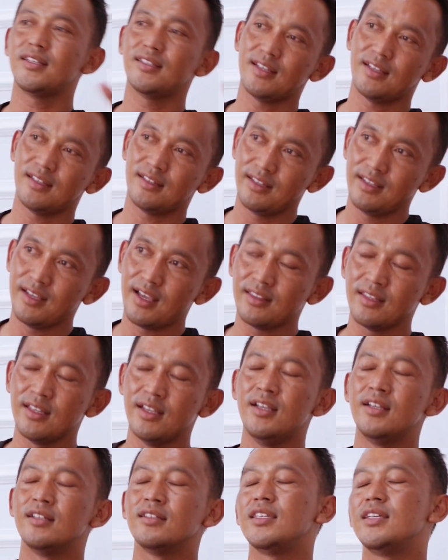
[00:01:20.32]
nah, kita lihat
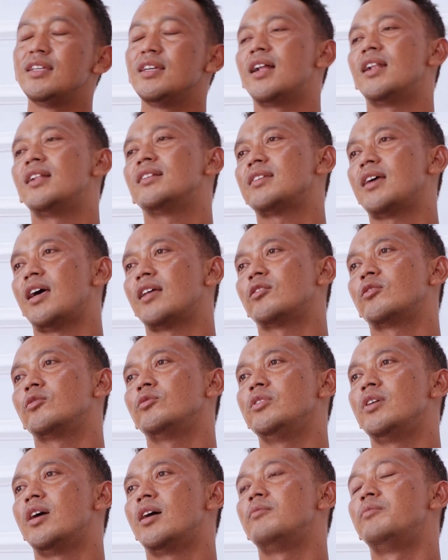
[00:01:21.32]
tinggal
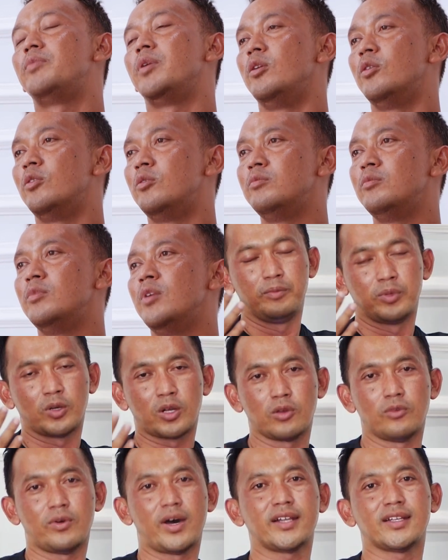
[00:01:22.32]
satu yang belum
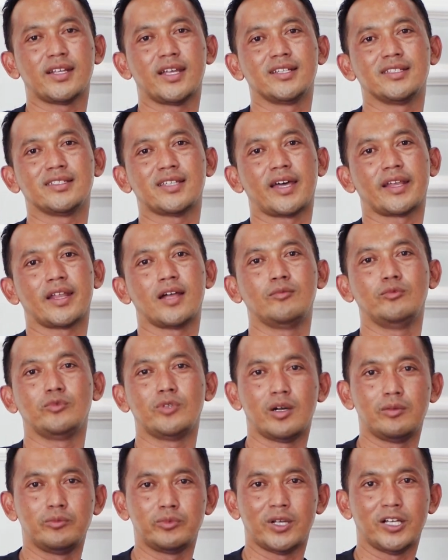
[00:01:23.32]
keluar dari sarang
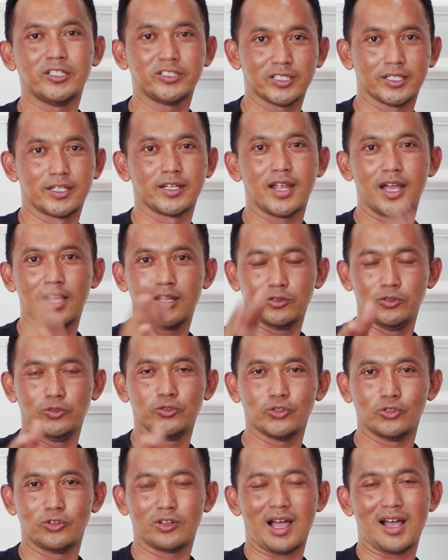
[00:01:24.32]
mudah-mudahan segera
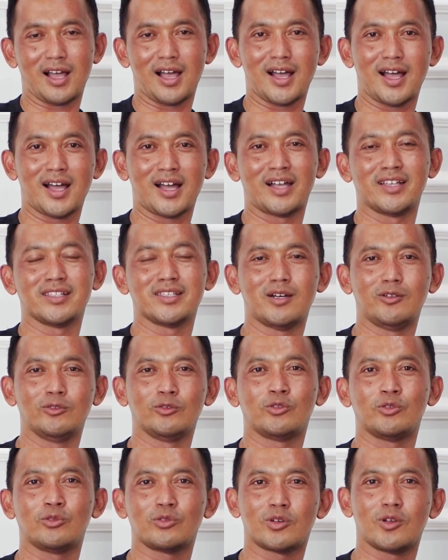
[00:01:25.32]
nyusul kakak-kakaknya
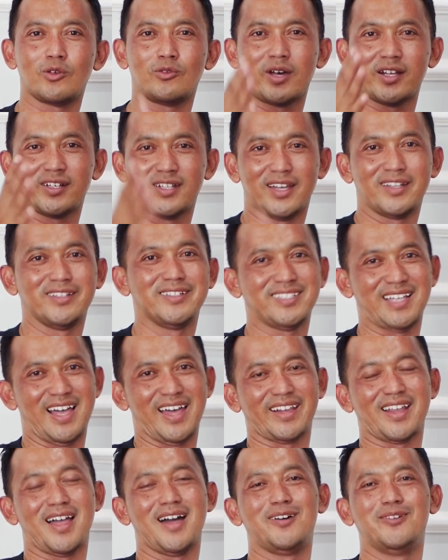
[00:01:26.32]
untuk keluar dari
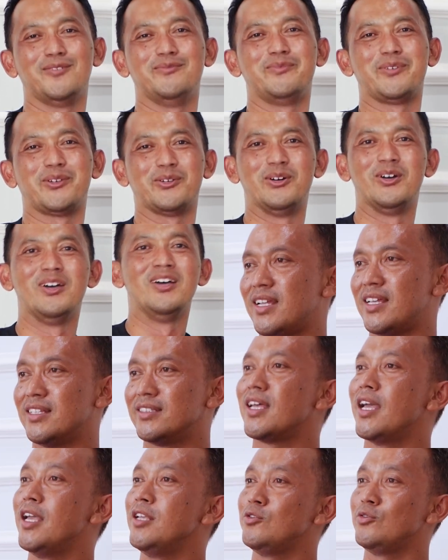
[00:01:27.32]
sarang om bro dan
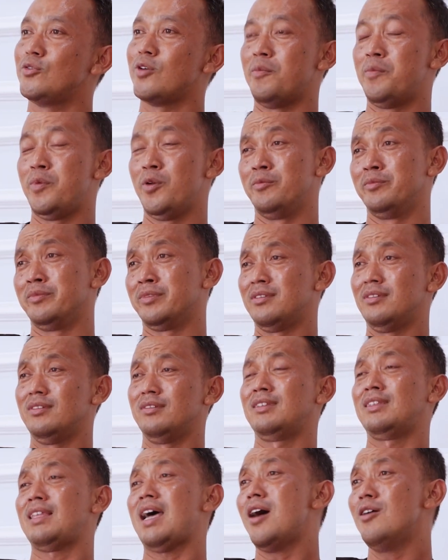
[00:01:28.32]
saya juga belum
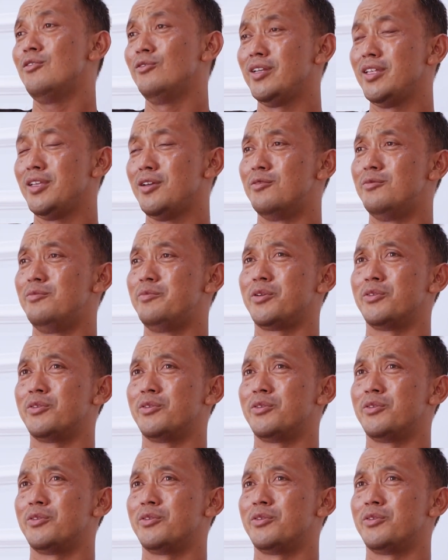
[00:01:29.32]
tahu di om